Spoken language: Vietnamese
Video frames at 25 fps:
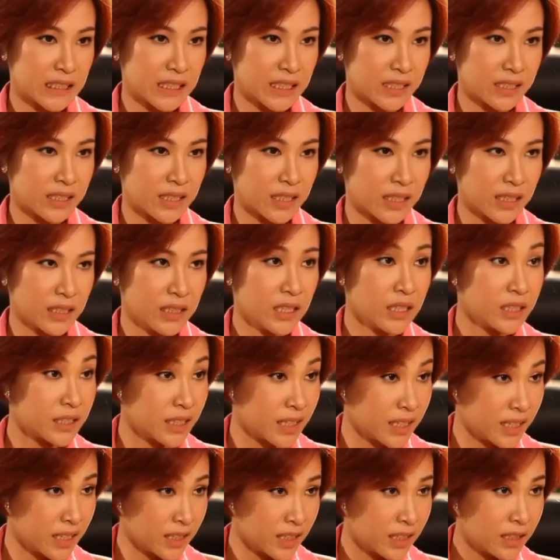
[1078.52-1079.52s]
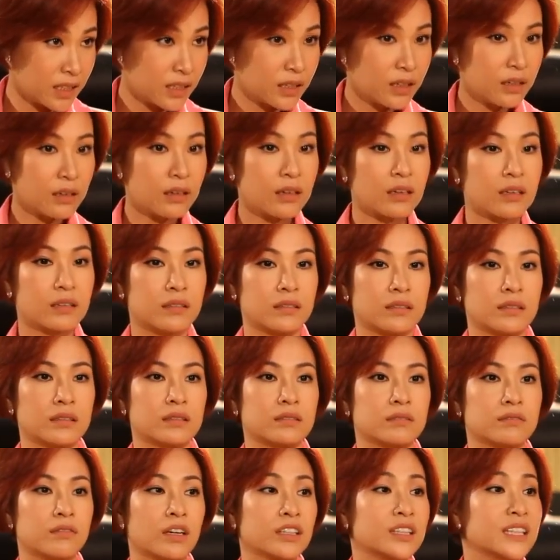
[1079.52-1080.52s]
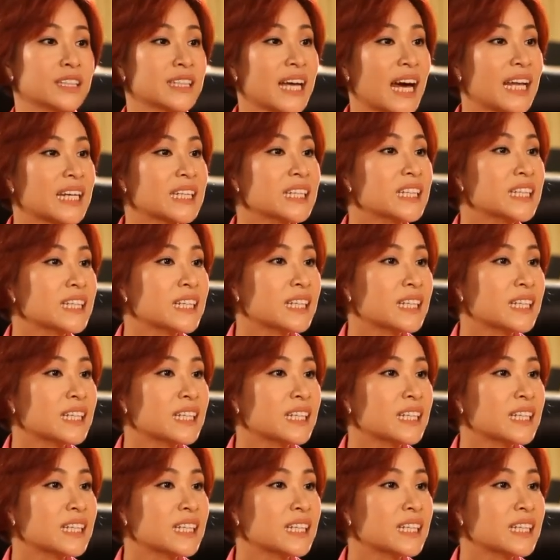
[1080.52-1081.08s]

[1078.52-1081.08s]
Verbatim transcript: nhạc sĩ đức trí uh, võ tiện thanh